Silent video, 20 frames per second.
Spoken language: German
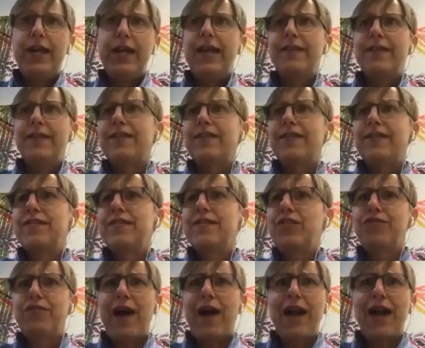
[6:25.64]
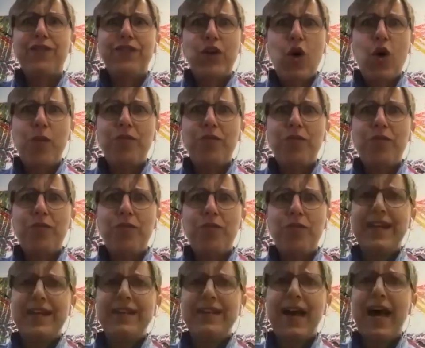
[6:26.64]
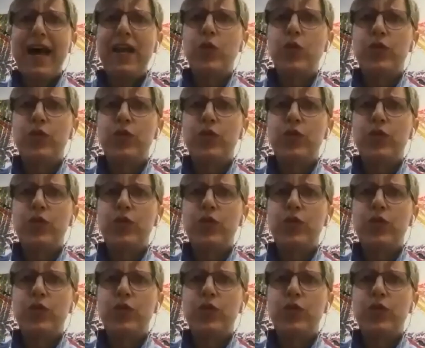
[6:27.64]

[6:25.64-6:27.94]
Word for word: Jetzt ist die Frage, wie kommen wir an diese Talente ran?